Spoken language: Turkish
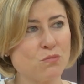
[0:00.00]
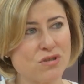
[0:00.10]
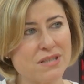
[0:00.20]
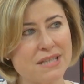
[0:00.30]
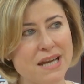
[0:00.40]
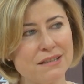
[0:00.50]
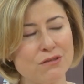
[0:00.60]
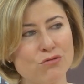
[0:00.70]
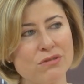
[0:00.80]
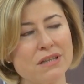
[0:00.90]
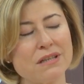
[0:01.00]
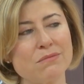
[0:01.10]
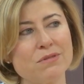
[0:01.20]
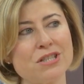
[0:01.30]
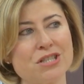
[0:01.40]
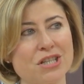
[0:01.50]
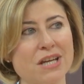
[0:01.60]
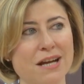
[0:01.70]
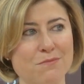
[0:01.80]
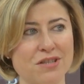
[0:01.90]
de müzisyen de onunla ilgili bir iş için
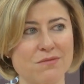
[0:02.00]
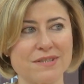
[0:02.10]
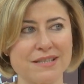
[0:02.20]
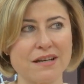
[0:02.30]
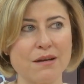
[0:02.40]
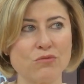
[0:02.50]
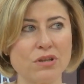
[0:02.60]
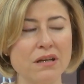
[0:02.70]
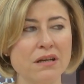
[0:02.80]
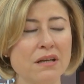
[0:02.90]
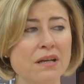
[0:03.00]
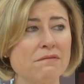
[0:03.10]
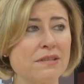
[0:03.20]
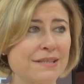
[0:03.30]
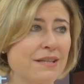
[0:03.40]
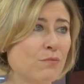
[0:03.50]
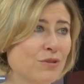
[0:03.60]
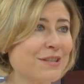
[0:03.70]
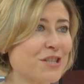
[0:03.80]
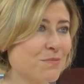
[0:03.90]
gelmiştim İstanbul'a.
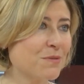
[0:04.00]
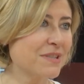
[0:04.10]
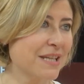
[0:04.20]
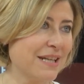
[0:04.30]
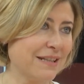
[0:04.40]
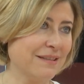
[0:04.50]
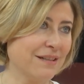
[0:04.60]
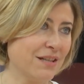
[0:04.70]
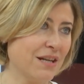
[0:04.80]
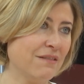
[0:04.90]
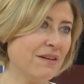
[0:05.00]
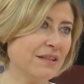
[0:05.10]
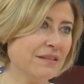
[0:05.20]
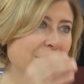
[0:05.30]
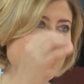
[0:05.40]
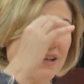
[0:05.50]
İstanbul'a taşımamız gerektiğine karar verdik.